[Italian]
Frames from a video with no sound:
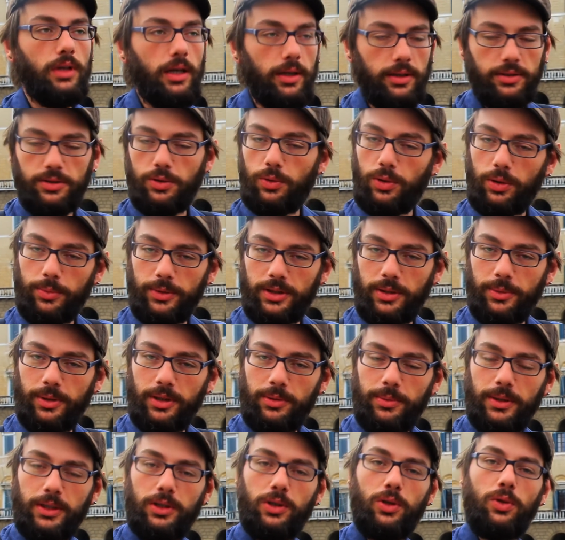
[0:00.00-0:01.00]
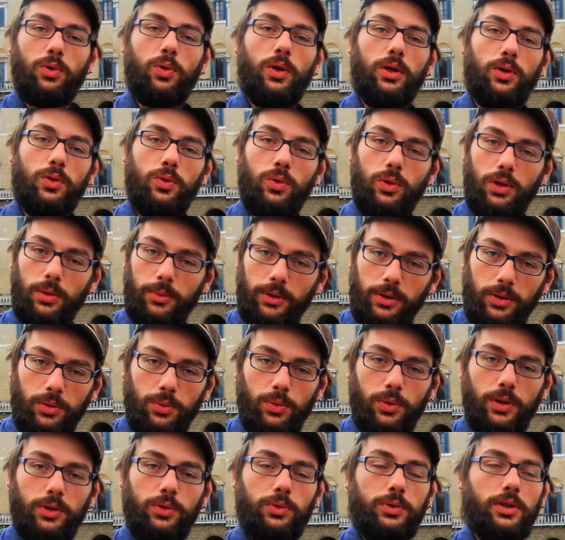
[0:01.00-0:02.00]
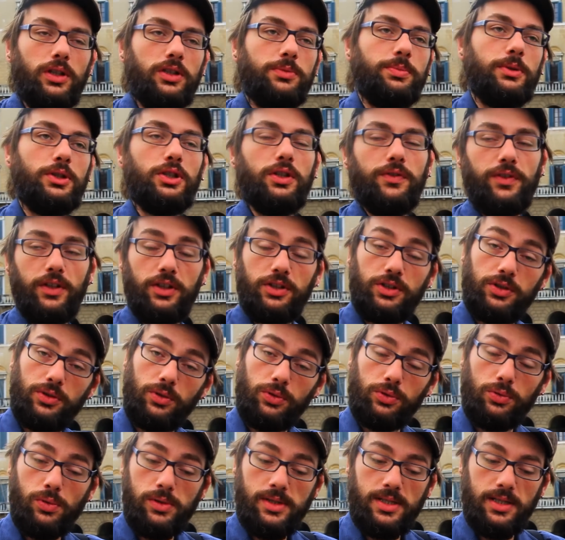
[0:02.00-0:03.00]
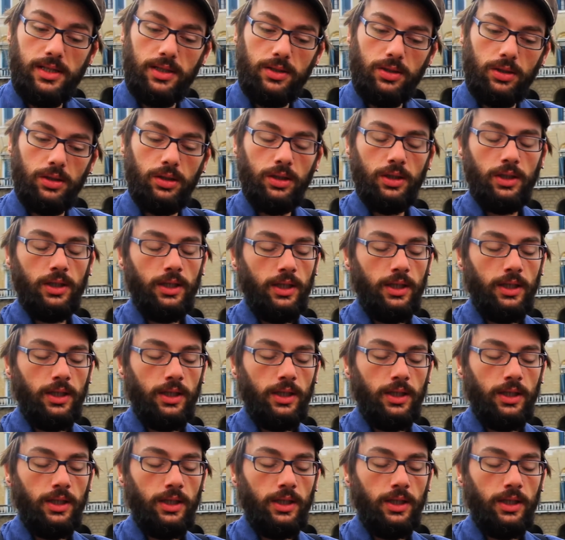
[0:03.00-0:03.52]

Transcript: eh, sicuramente non ne dimentico qualcuna ma comunque tutte le specifiche ci sono sul sito